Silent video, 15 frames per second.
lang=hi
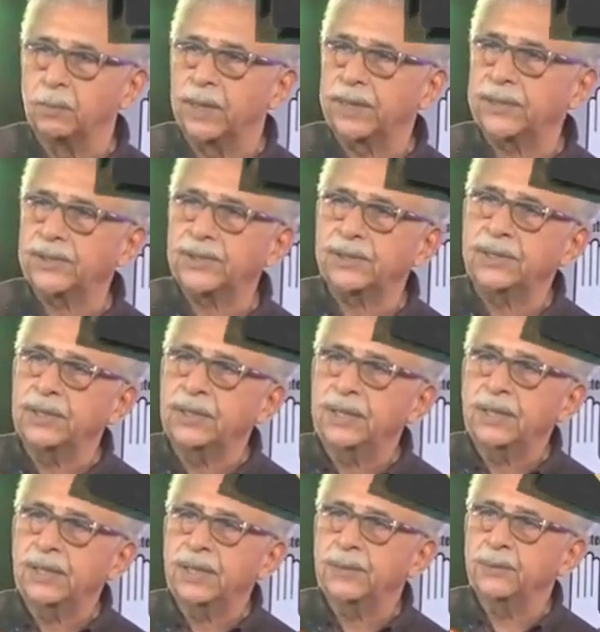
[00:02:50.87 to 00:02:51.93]
के दौर की
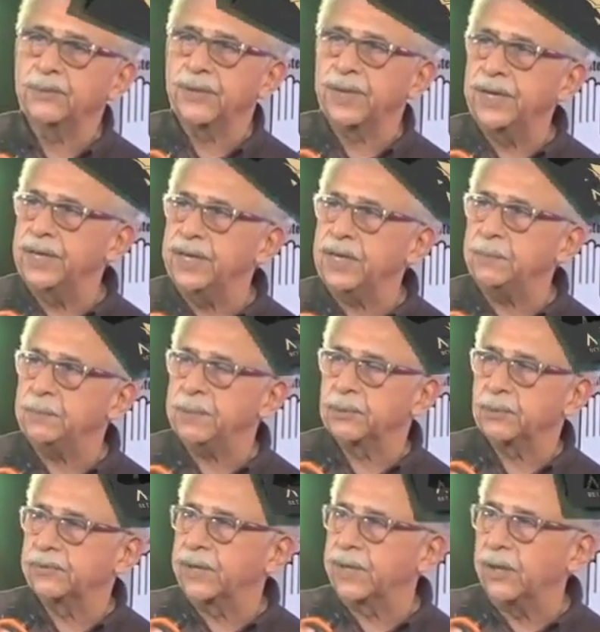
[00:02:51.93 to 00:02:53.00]
कहीं बेजा तारीफ की
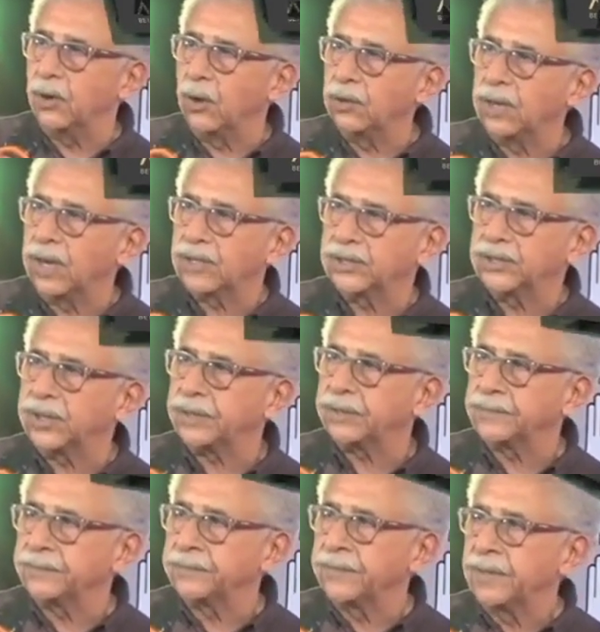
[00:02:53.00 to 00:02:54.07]
गई है जो
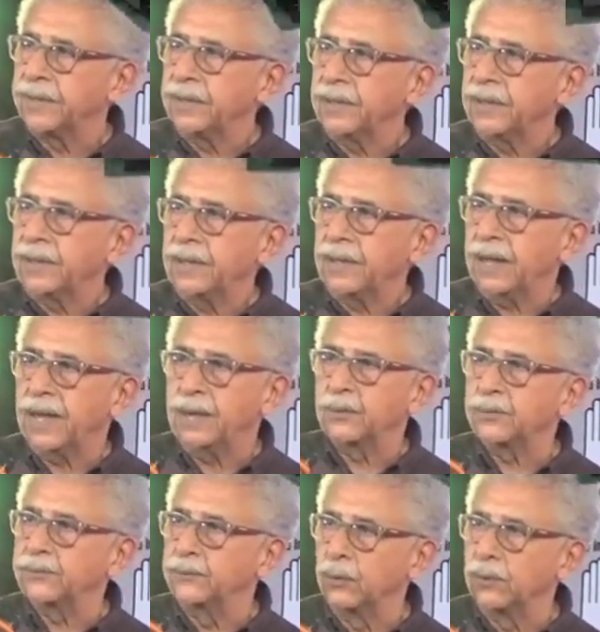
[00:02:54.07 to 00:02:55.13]
दुरुस्त नहीं
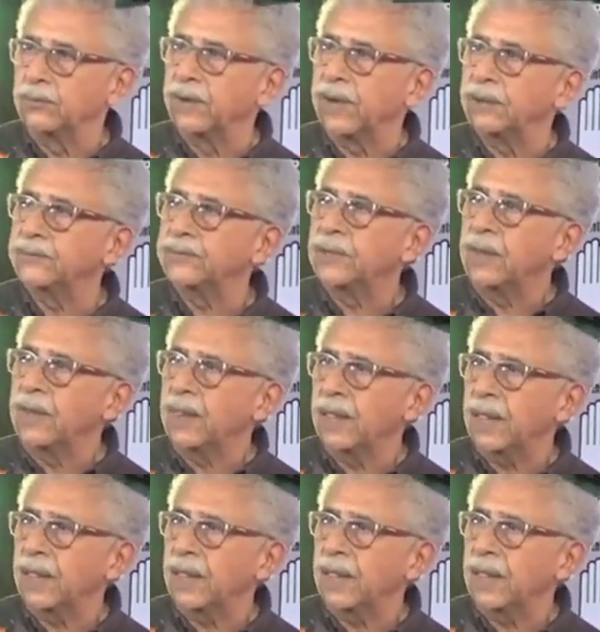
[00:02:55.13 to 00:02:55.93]
लेकिन